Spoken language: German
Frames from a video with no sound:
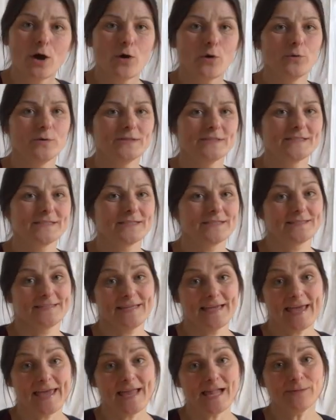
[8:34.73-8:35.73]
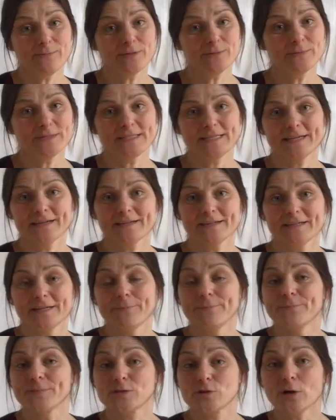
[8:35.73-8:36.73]
und die Helme mit ihren
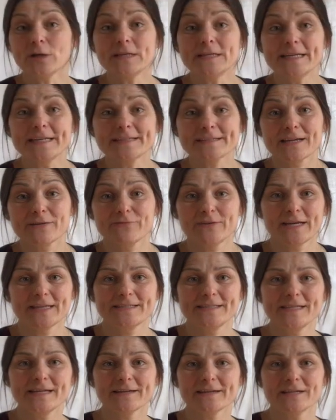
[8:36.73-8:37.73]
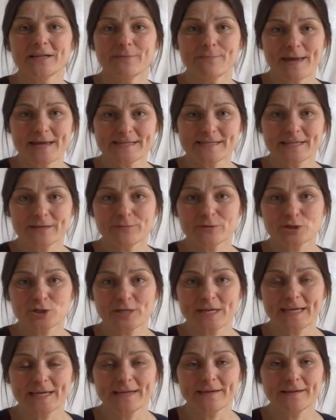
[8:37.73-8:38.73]
im Sonnenlicht reflektierenden
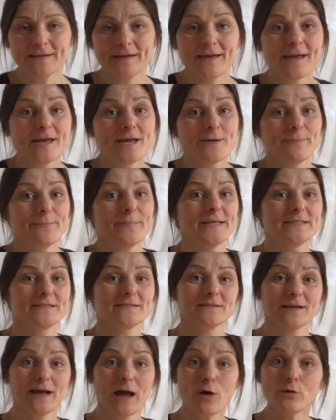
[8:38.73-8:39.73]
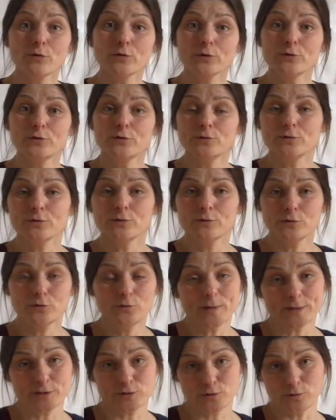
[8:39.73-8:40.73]
Messingbeschlägen mit graugrünen
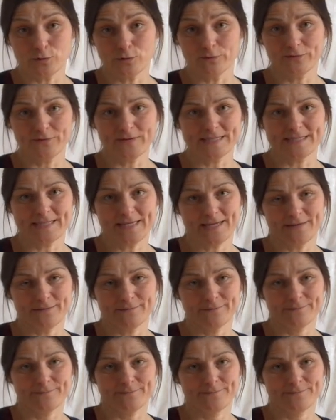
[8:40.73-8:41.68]
Überzügen versehen.